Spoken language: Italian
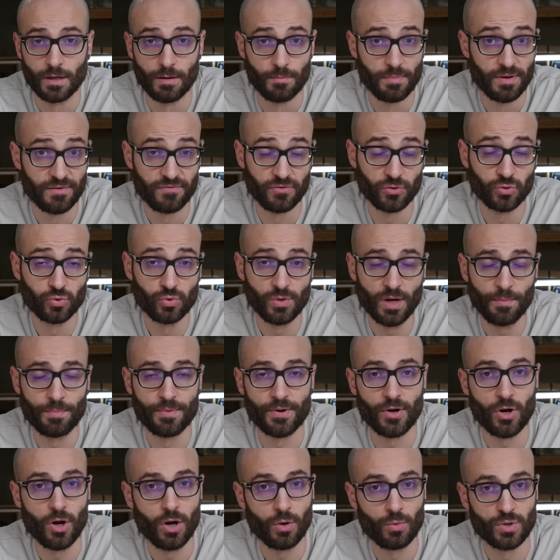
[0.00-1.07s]
Per fortuna
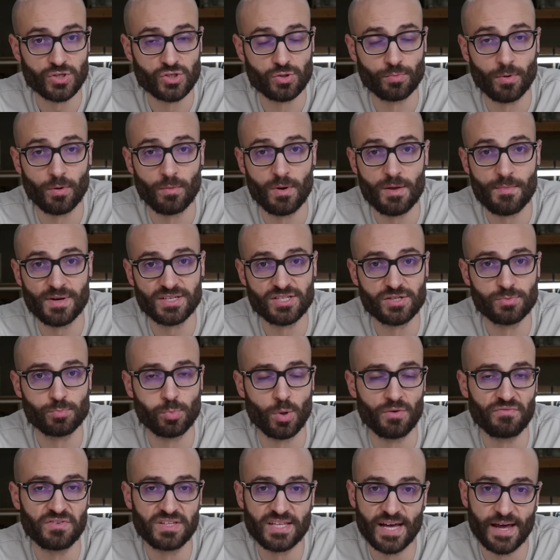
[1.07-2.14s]
però questo problema si
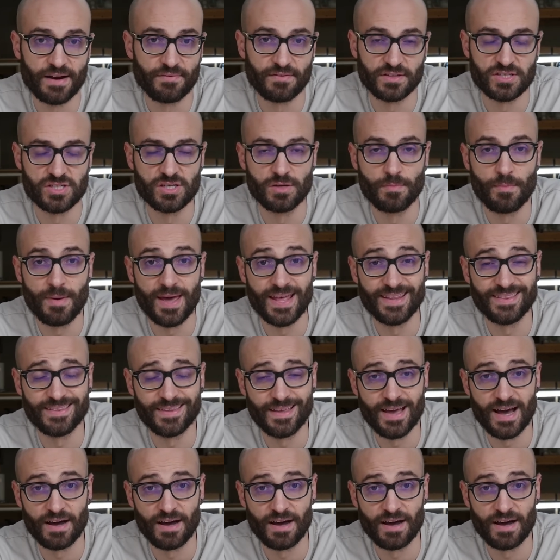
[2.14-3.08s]
può evitare facilmente